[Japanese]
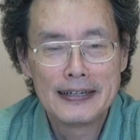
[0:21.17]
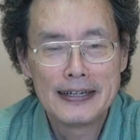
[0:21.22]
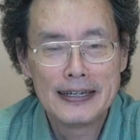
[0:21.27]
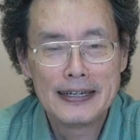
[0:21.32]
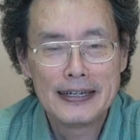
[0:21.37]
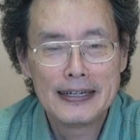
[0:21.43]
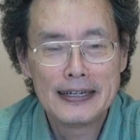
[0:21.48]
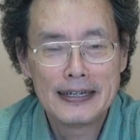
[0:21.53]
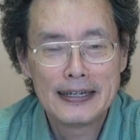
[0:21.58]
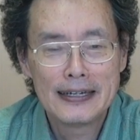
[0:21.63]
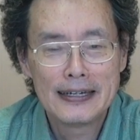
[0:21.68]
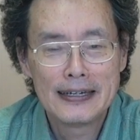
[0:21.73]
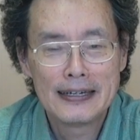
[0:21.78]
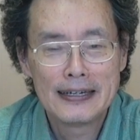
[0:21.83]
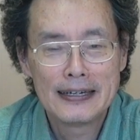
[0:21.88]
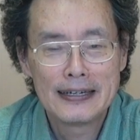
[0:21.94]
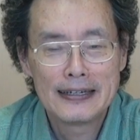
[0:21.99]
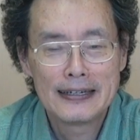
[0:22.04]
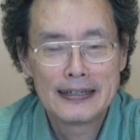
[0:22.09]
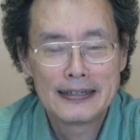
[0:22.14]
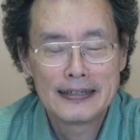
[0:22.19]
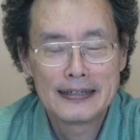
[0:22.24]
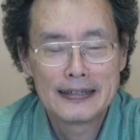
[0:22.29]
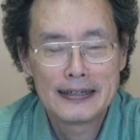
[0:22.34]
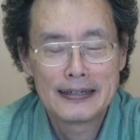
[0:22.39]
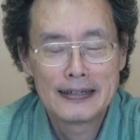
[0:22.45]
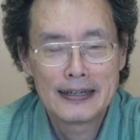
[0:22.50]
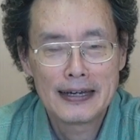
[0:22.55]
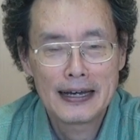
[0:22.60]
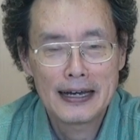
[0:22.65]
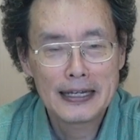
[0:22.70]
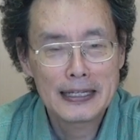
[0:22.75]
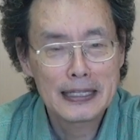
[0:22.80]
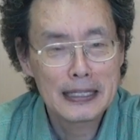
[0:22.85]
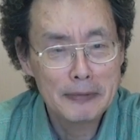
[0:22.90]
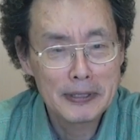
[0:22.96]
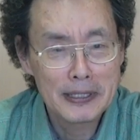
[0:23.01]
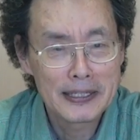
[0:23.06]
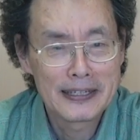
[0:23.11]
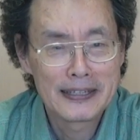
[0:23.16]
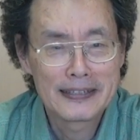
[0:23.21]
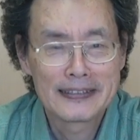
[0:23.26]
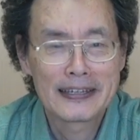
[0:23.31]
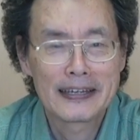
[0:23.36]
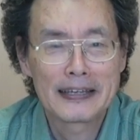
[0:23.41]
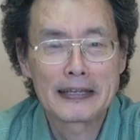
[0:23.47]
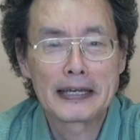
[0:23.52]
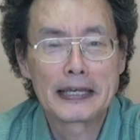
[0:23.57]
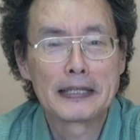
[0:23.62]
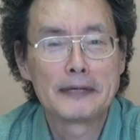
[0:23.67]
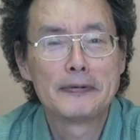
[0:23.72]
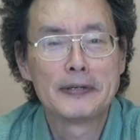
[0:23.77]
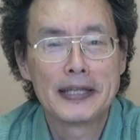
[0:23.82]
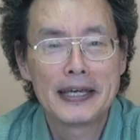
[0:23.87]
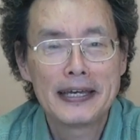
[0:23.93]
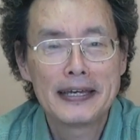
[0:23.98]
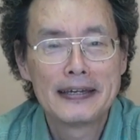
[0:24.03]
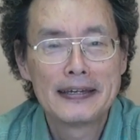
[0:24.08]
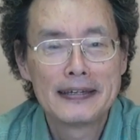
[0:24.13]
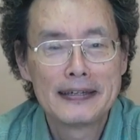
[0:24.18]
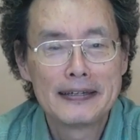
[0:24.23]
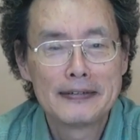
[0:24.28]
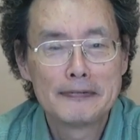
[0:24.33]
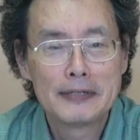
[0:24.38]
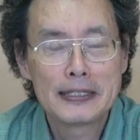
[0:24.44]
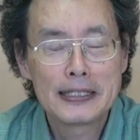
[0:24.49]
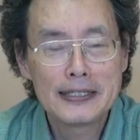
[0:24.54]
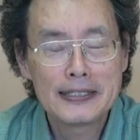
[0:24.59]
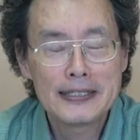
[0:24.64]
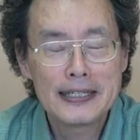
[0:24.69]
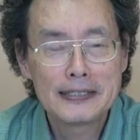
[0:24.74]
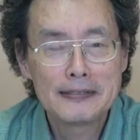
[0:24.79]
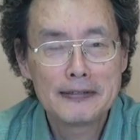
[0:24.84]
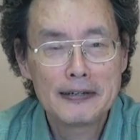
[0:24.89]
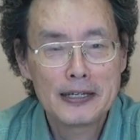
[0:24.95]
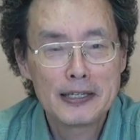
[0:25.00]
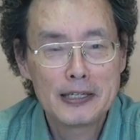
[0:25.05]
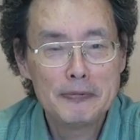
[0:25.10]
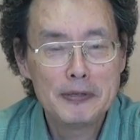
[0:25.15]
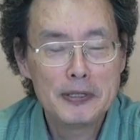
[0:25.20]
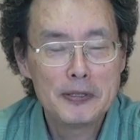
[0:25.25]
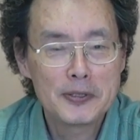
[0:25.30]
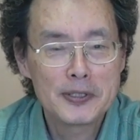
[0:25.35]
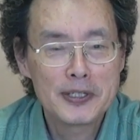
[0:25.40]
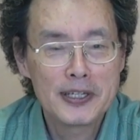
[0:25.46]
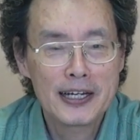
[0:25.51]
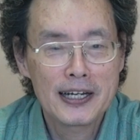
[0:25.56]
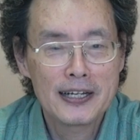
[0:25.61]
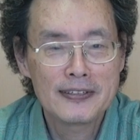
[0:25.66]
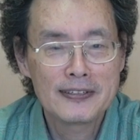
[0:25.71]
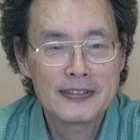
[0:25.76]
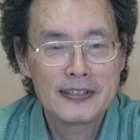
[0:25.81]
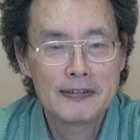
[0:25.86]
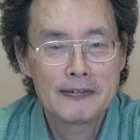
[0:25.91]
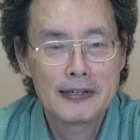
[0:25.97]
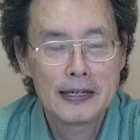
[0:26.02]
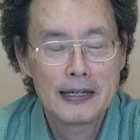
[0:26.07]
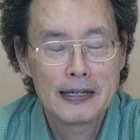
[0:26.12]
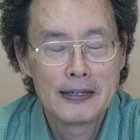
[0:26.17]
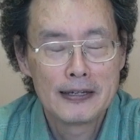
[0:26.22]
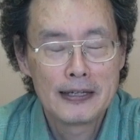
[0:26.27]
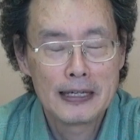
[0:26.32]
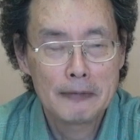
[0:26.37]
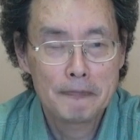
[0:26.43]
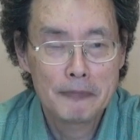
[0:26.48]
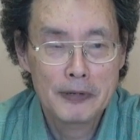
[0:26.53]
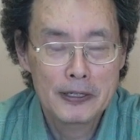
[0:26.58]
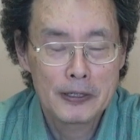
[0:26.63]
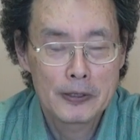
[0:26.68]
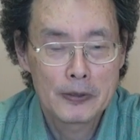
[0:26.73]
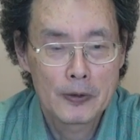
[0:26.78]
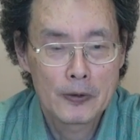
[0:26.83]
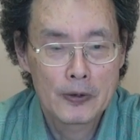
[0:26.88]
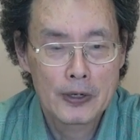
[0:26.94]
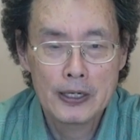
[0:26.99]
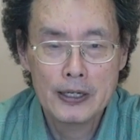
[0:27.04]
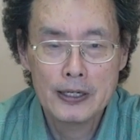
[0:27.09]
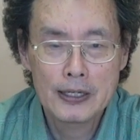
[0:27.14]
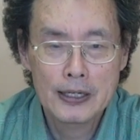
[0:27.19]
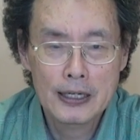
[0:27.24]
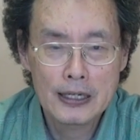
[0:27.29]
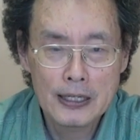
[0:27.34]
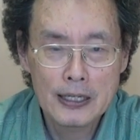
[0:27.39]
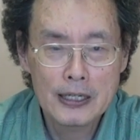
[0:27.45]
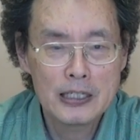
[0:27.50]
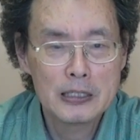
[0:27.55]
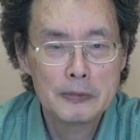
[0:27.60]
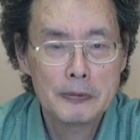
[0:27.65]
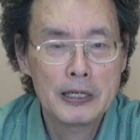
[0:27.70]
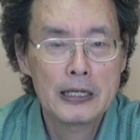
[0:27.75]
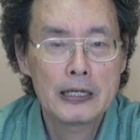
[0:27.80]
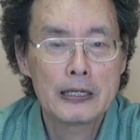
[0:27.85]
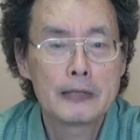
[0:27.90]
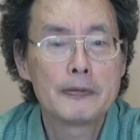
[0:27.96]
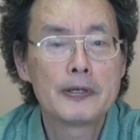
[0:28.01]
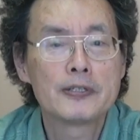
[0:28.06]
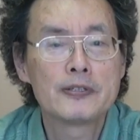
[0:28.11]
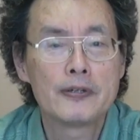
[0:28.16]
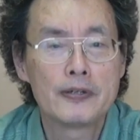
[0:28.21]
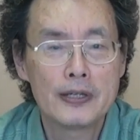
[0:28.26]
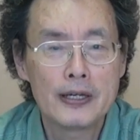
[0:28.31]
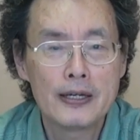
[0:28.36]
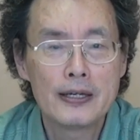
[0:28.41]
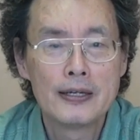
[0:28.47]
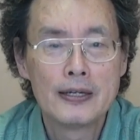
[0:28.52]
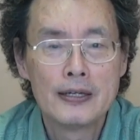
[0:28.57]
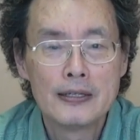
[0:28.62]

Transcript: えー、改めてですけどもね、私たちは日々の生活っていうのはやっぱりお金にかなり縛られてますよね。